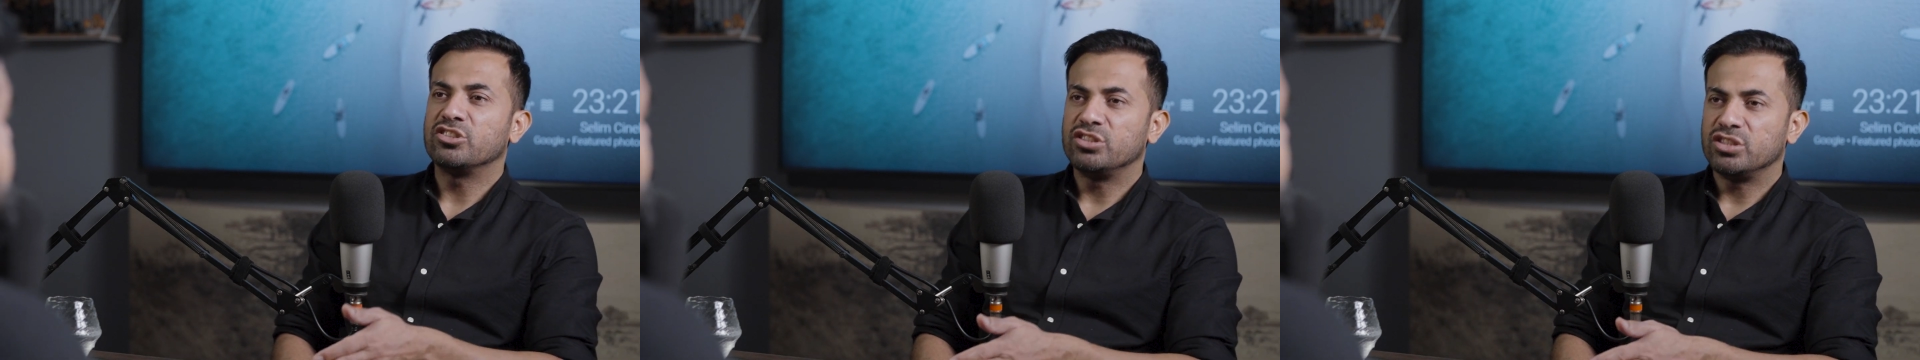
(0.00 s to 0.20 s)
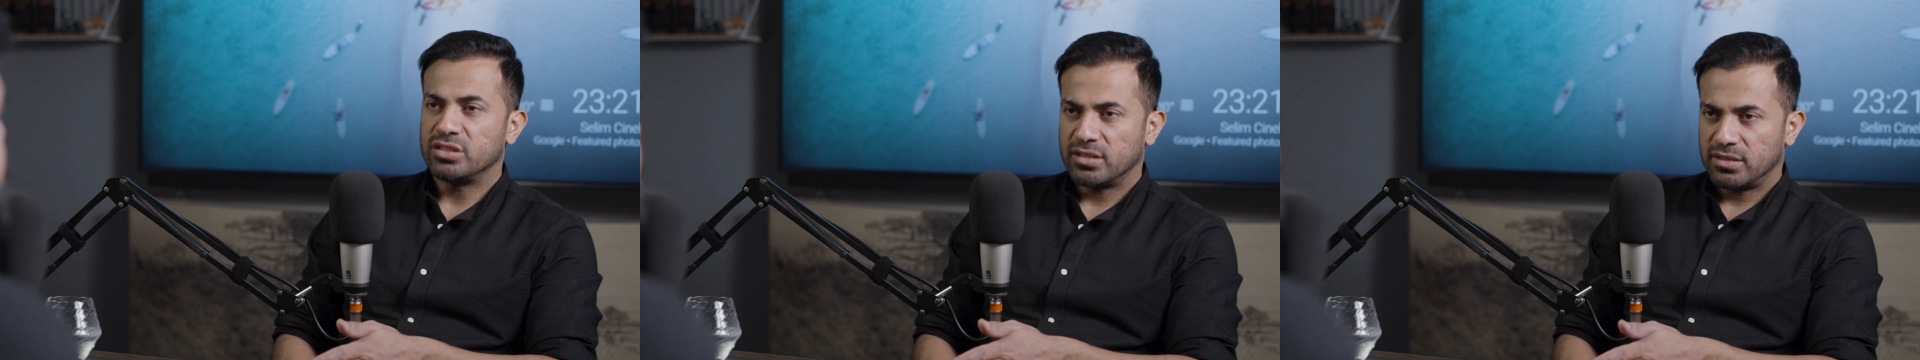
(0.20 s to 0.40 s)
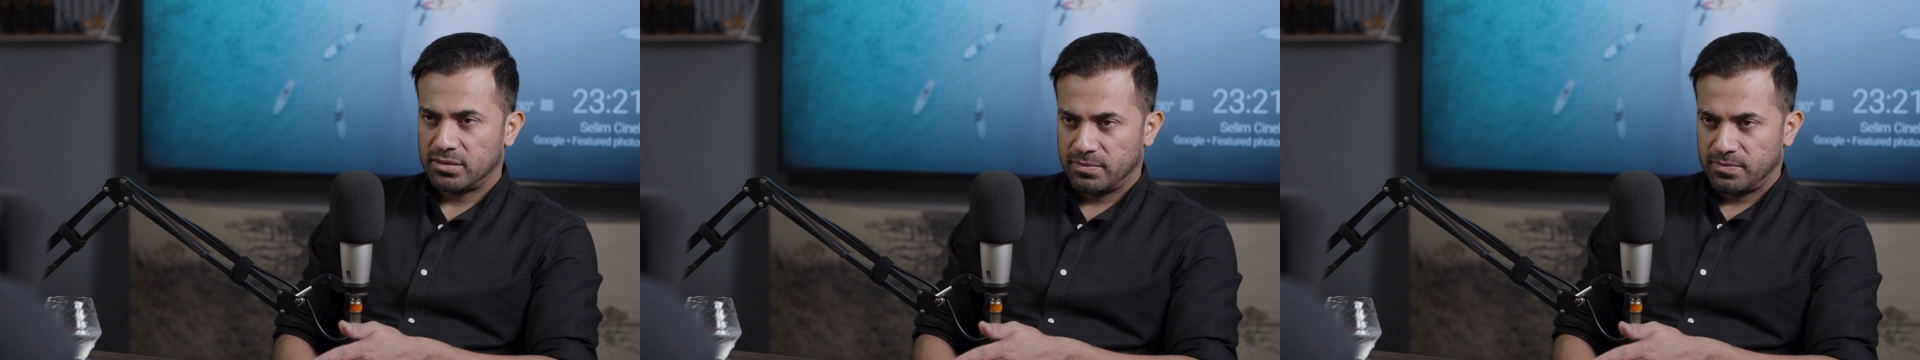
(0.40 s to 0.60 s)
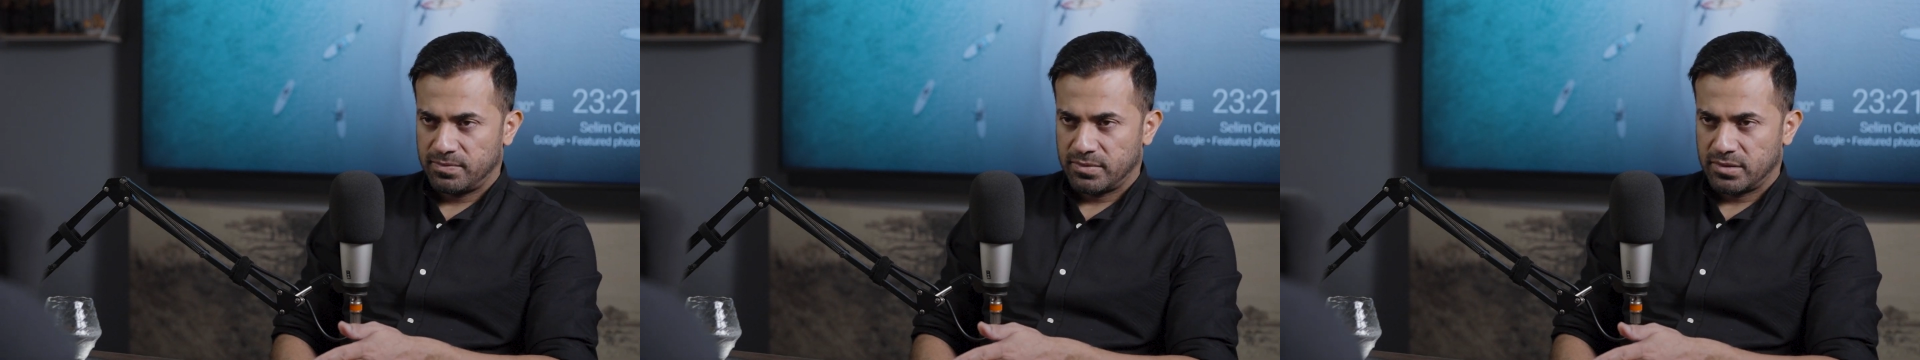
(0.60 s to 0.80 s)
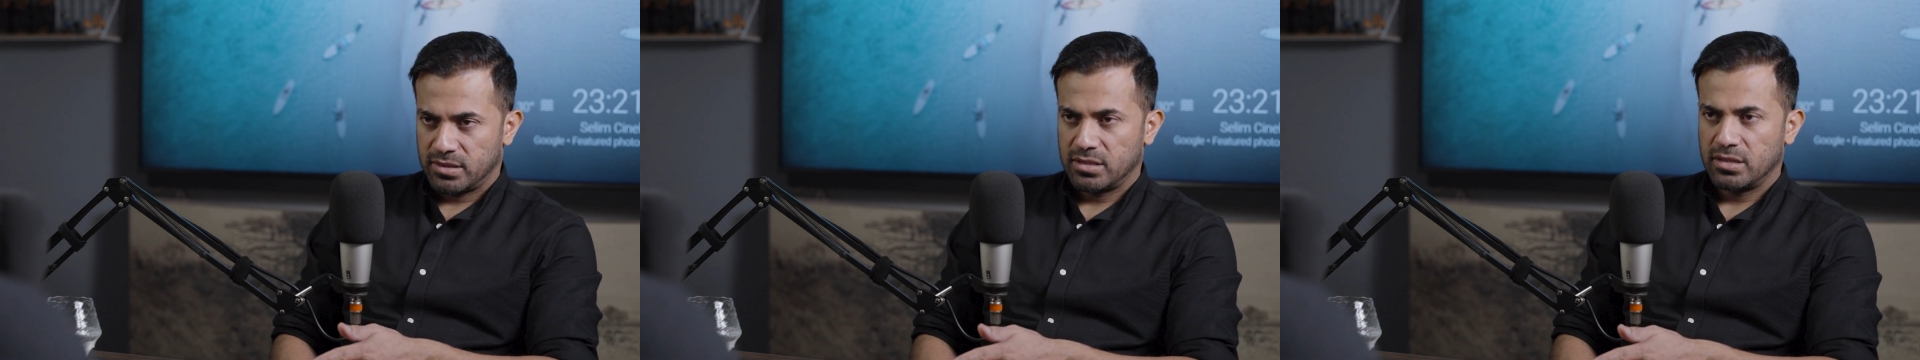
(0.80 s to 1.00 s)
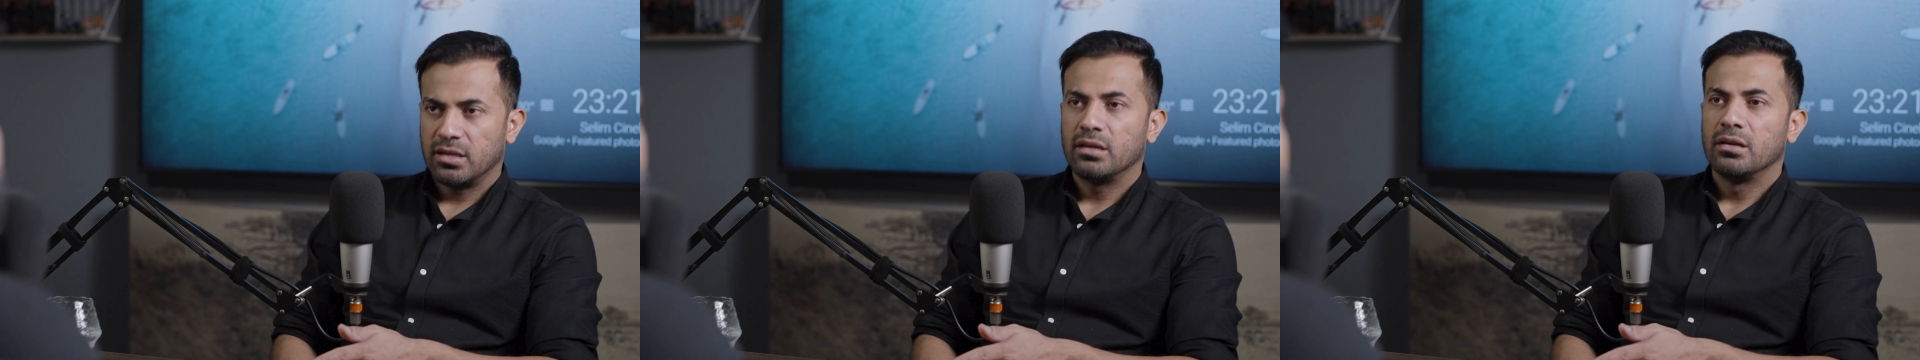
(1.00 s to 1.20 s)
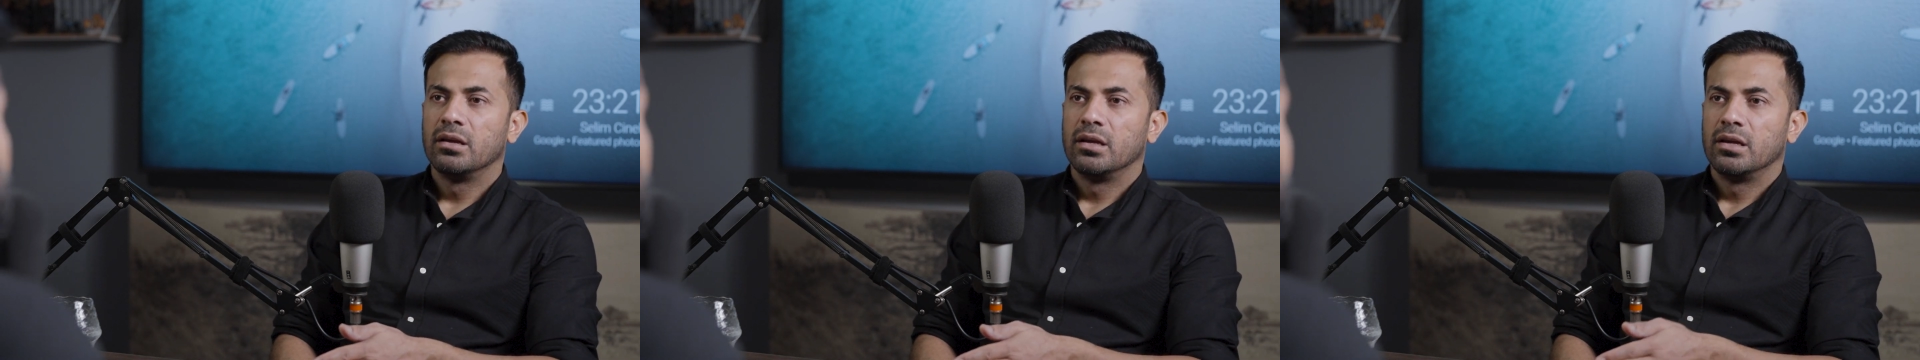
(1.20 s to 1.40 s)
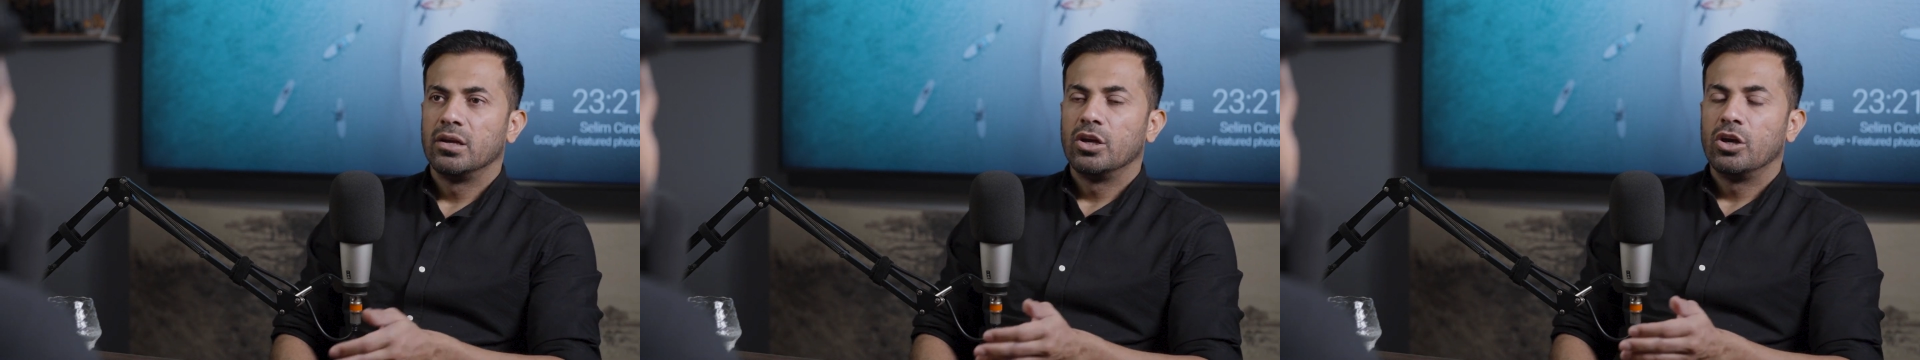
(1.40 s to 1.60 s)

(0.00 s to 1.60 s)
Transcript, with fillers: जीते हम्म।